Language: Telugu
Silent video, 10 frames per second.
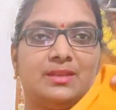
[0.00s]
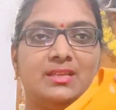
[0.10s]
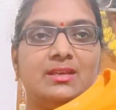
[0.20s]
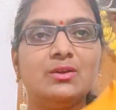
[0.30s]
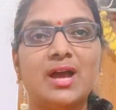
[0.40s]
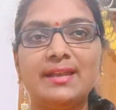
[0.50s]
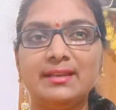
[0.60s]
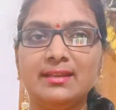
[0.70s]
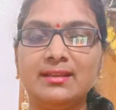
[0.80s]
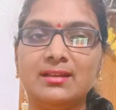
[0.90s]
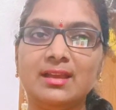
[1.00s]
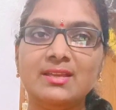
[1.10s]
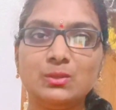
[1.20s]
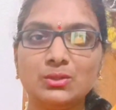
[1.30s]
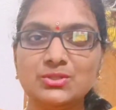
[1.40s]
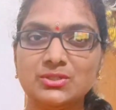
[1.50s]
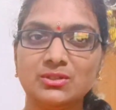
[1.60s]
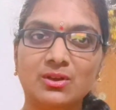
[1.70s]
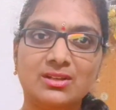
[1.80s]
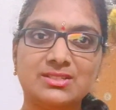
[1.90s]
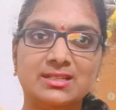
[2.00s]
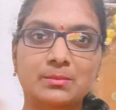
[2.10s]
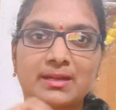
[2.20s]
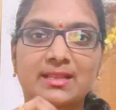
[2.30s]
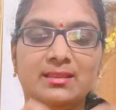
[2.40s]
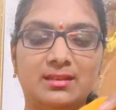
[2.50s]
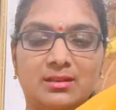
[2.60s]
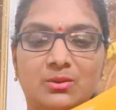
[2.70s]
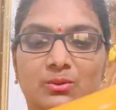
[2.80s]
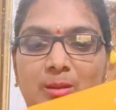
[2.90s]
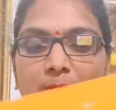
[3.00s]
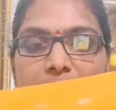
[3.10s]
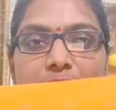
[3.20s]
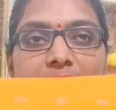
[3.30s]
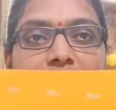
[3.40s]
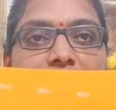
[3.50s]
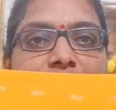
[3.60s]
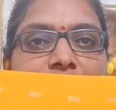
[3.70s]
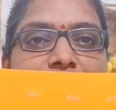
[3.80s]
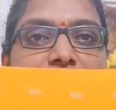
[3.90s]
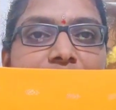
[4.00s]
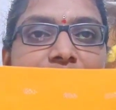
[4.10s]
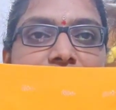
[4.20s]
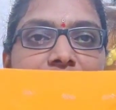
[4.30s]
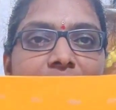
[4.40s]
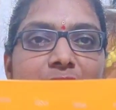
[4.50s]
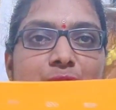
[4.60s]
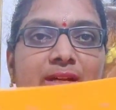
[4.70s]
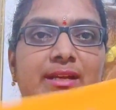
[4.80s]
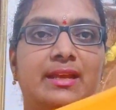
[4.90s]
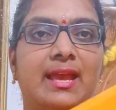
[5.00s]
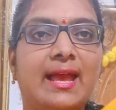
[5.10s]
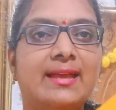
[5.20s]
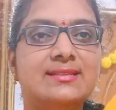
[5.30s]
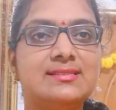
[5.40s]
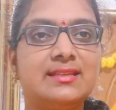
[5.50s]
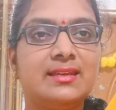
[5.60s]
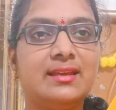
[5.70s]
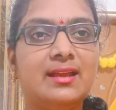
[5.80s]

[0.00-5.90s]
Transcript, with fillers: ఇది అన్నిటికన్నా ఇది కొంచెం కాస్ట్లీ పడింది నాకు అమౌంట్ చూడండి హ్యాండ్స్ దగ్గర